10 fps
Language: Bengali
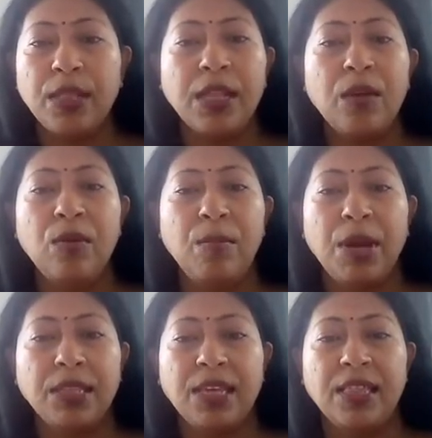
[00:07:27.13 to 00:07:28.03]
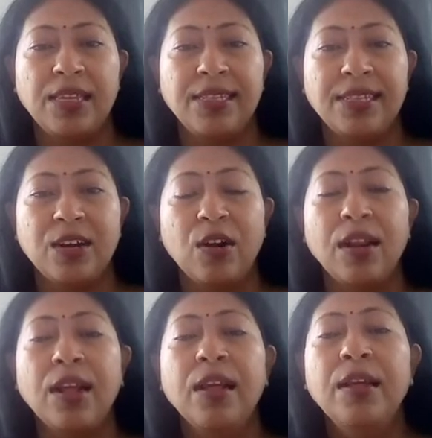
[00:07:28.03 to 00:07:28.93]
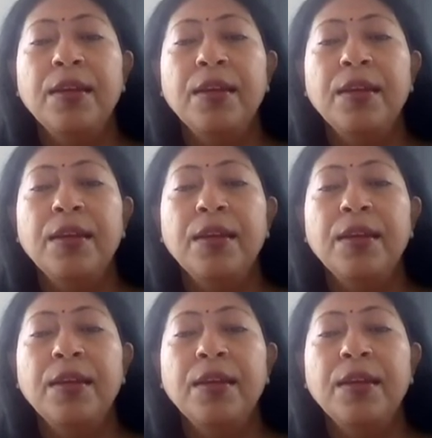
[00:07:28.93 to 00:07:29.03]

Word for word: ভাত না হলে ভাত খেতে ইচ্ছে করে না